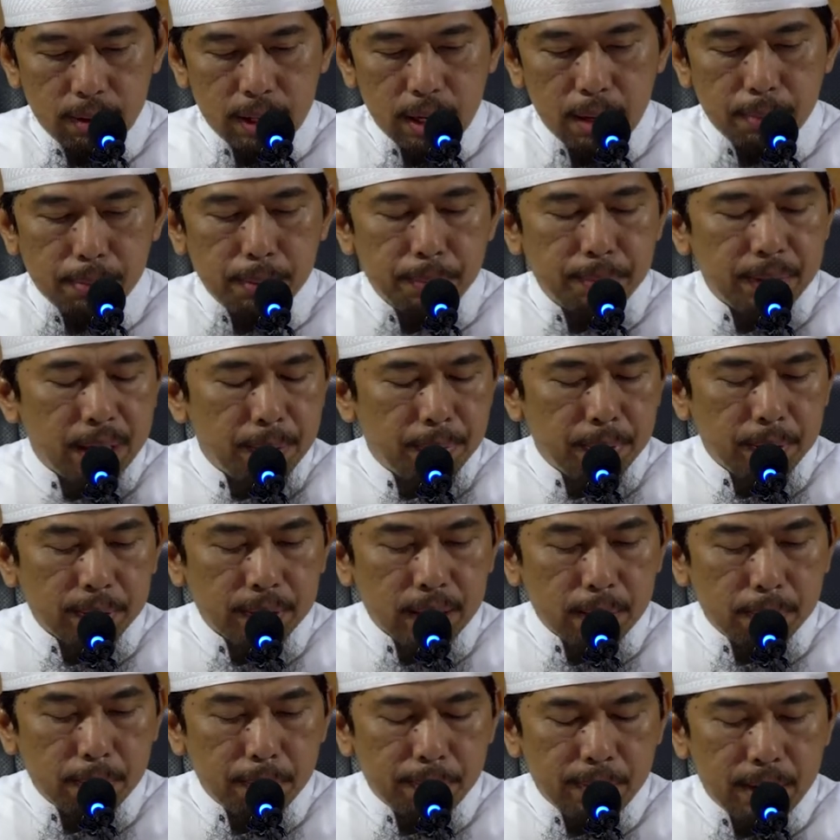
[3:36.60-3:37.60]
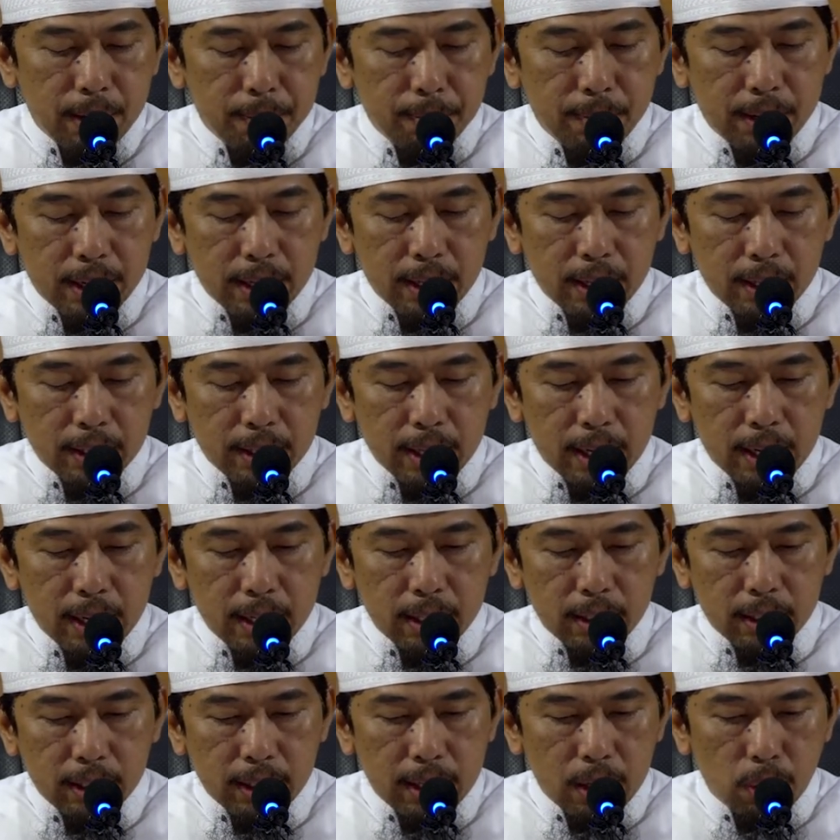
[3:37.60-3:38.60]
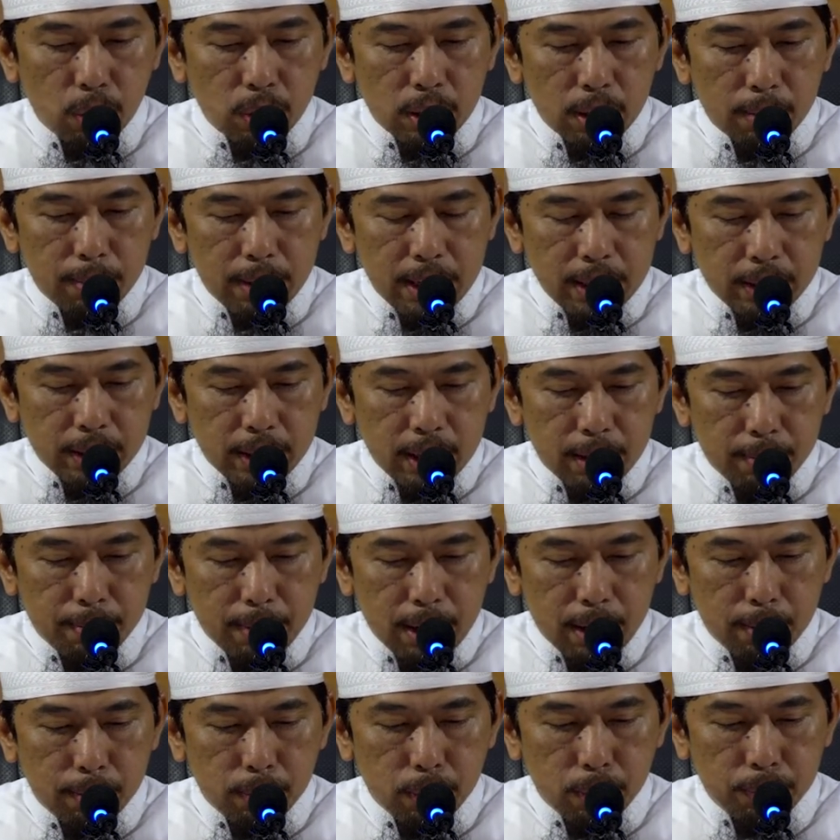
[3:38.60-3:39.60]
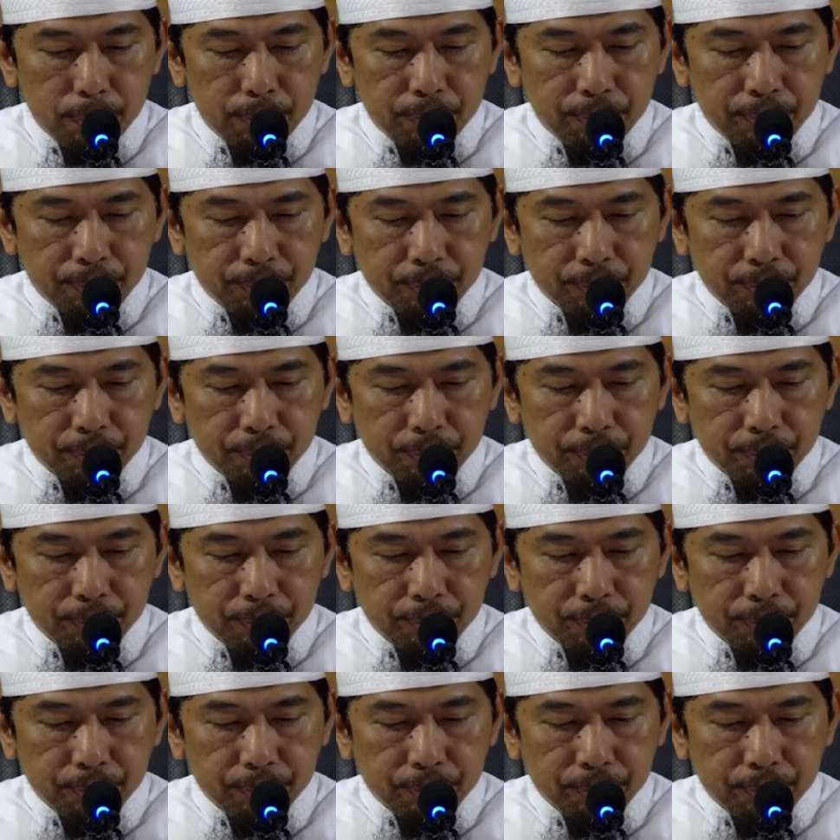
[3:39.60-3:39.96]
apa pendapat pertama mengatakan tidak usah baca makmum